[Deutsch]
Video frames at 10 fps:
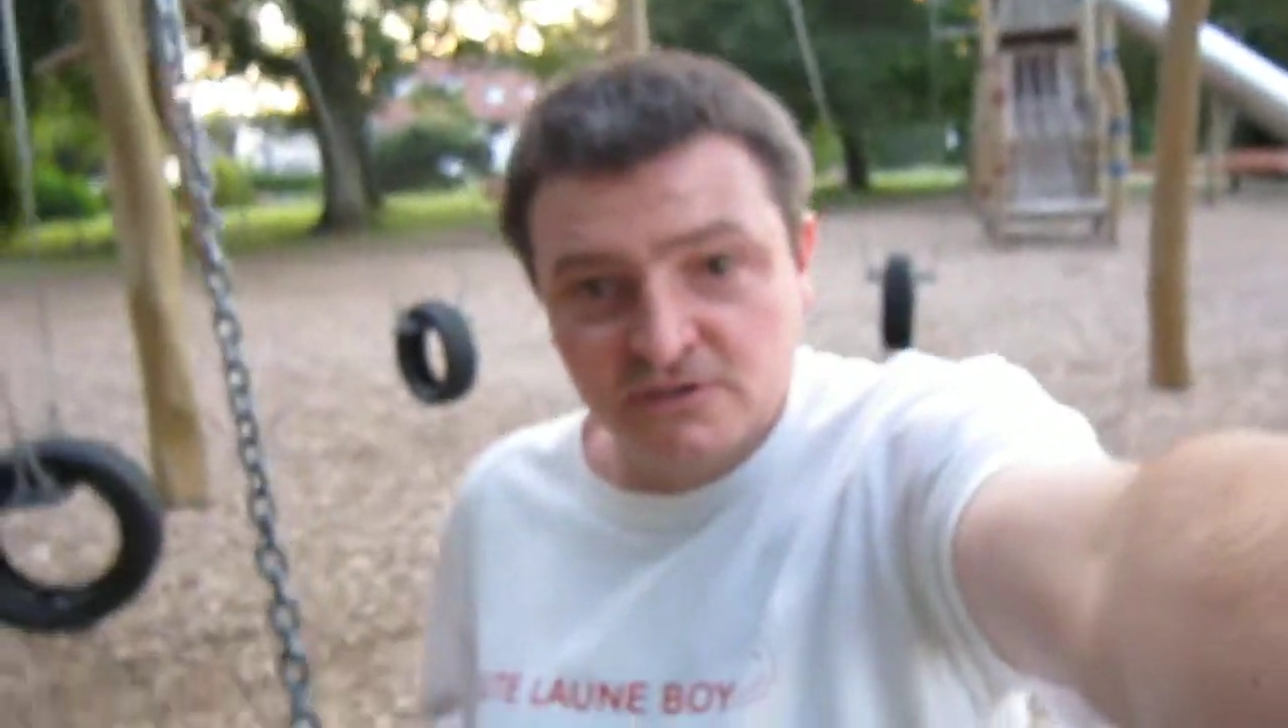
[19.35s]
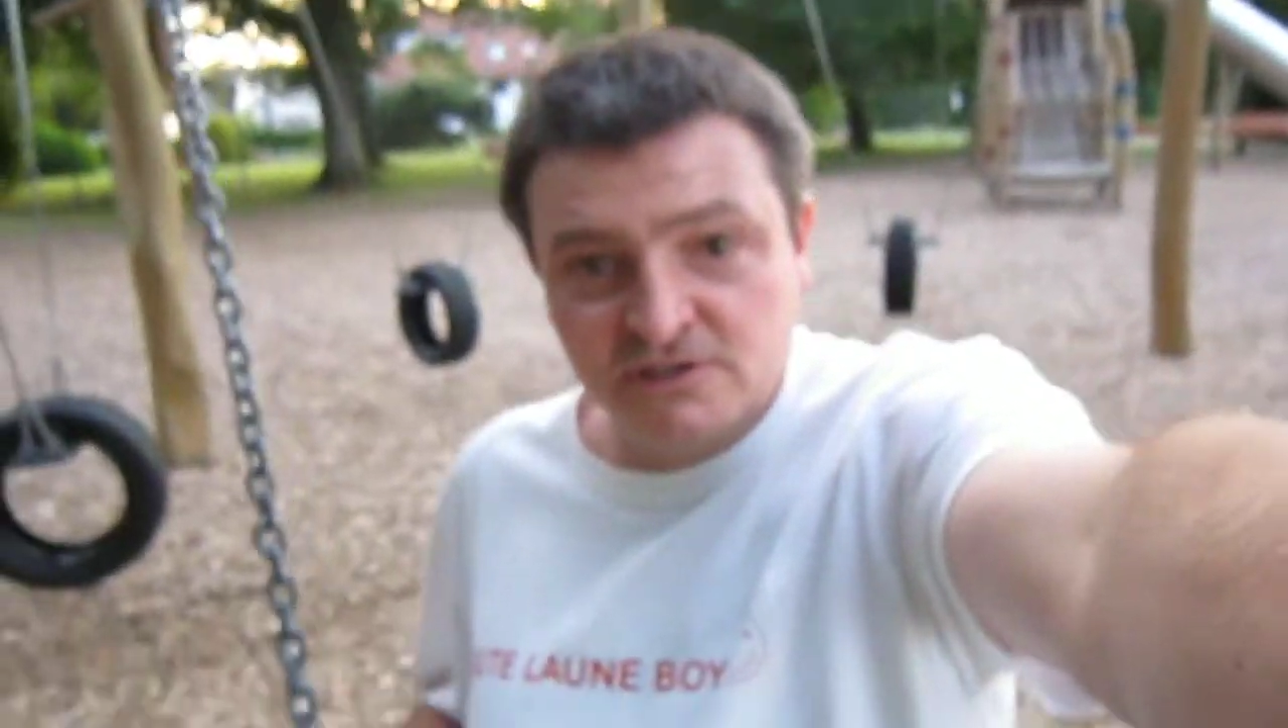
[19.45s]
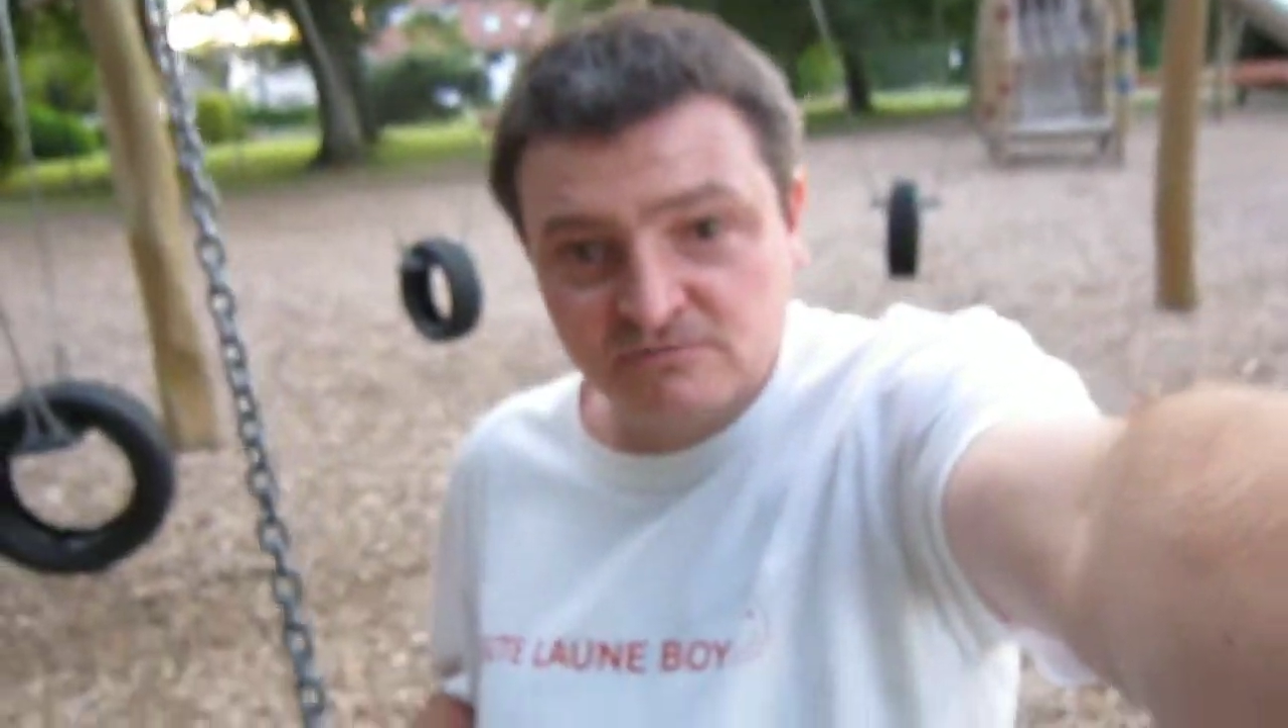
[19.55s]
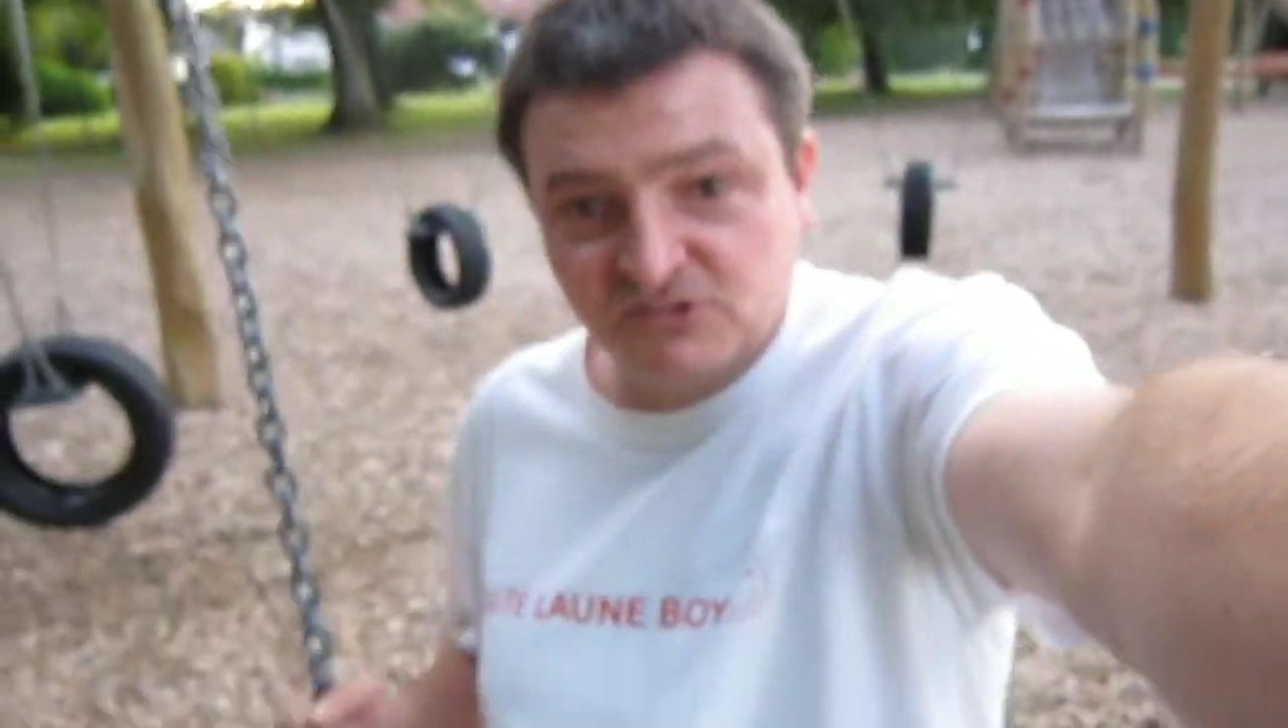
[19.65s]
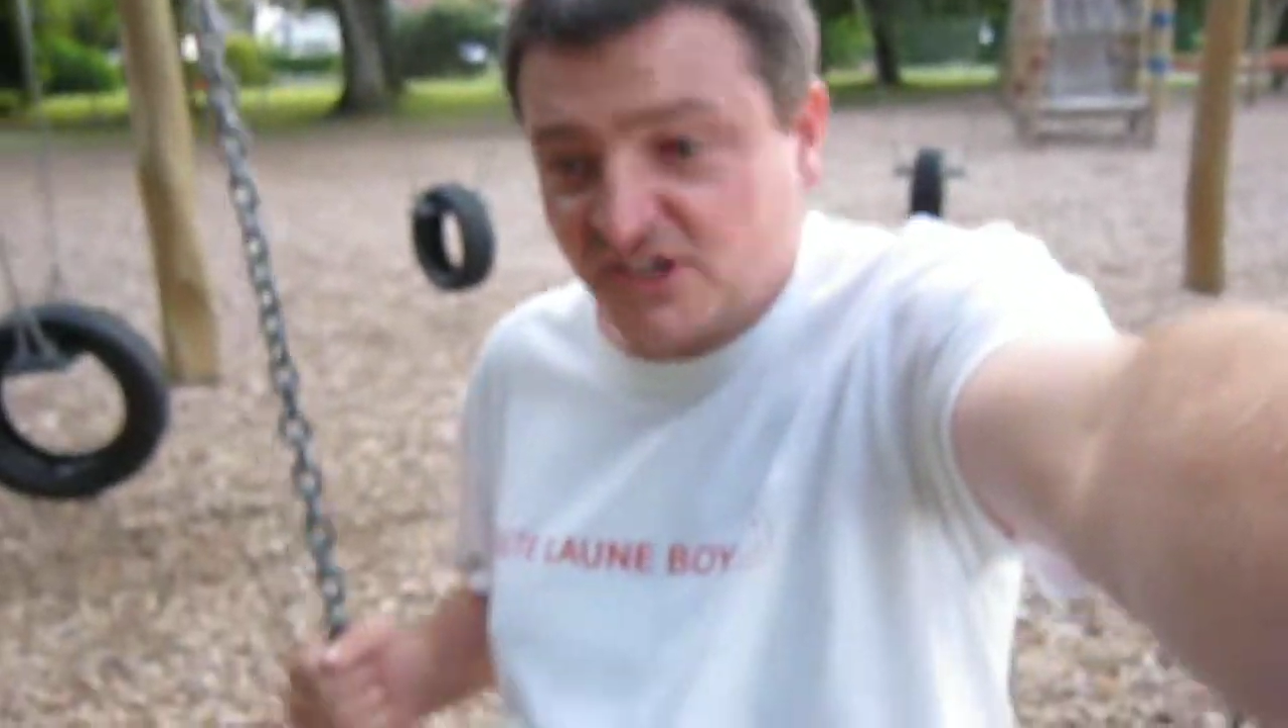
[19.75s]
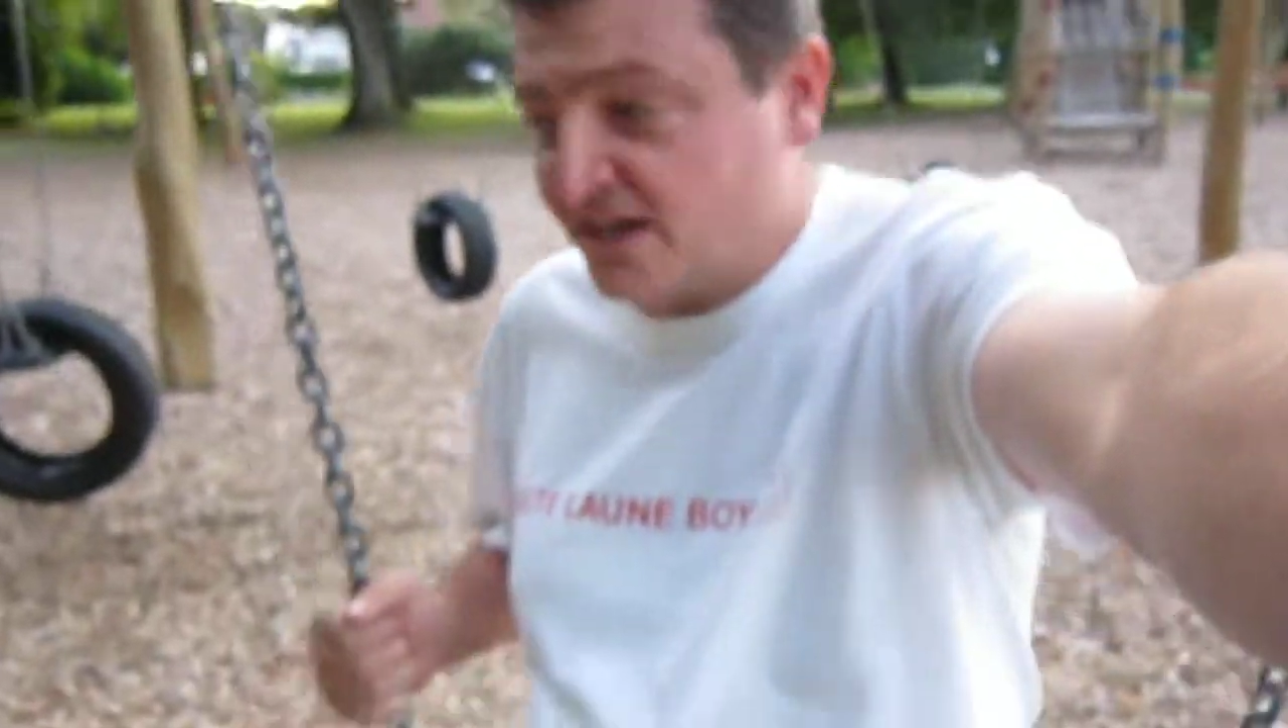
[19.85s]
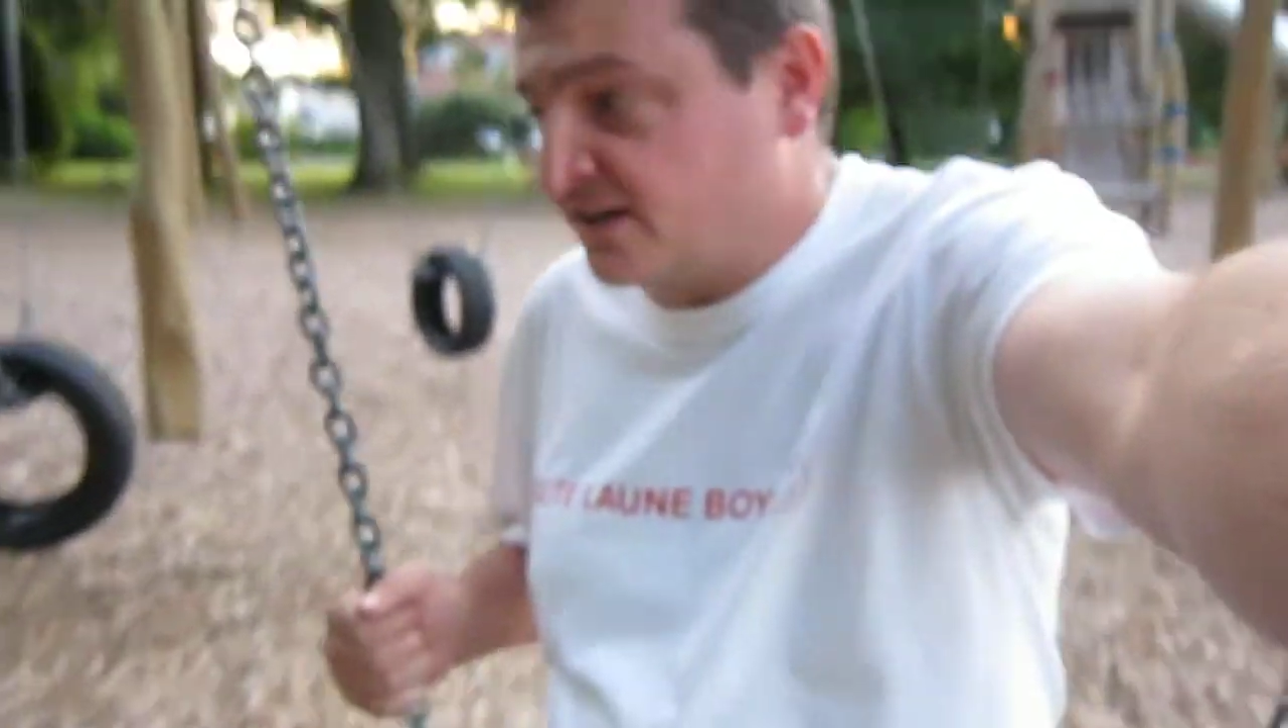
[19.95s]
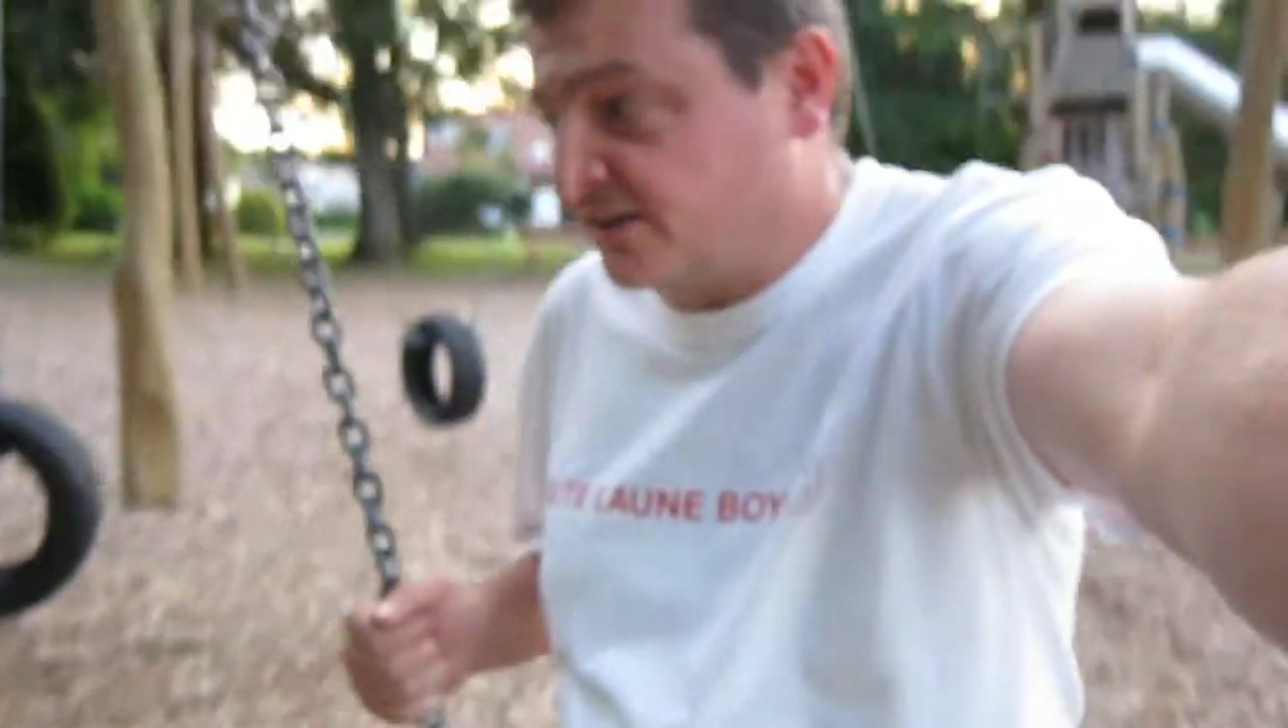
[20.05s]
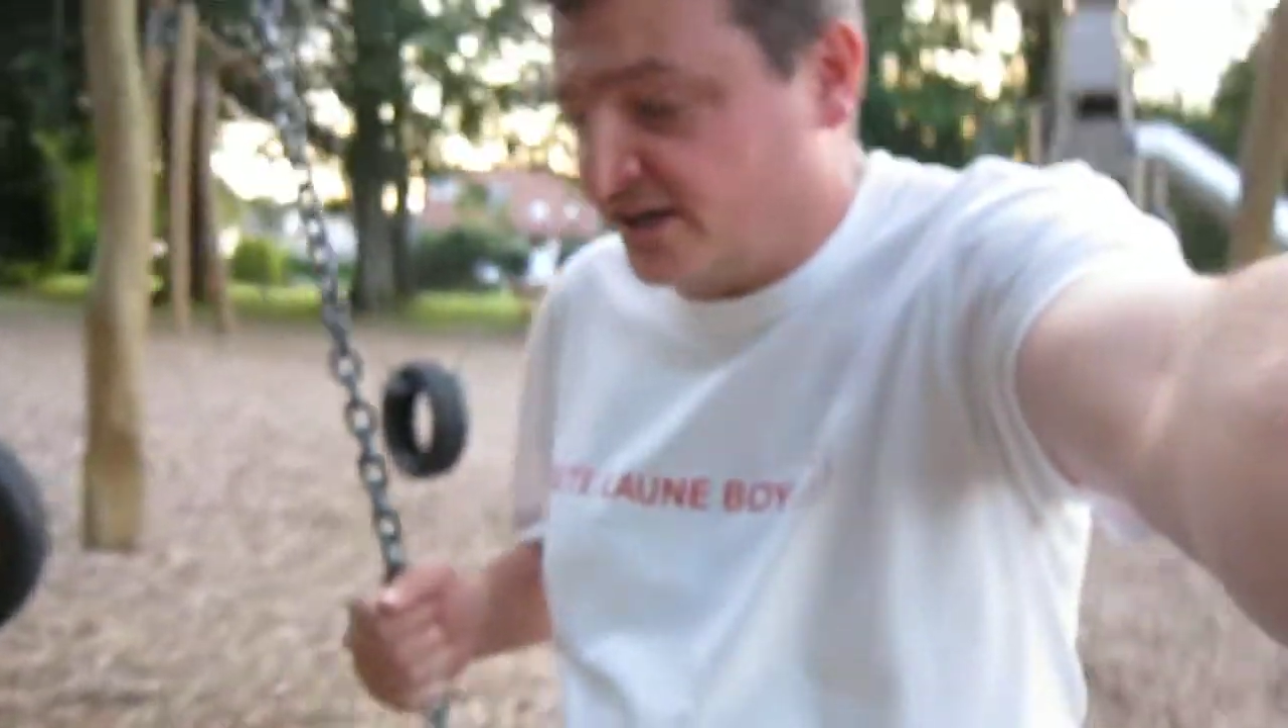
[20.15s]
Ich muss sagen,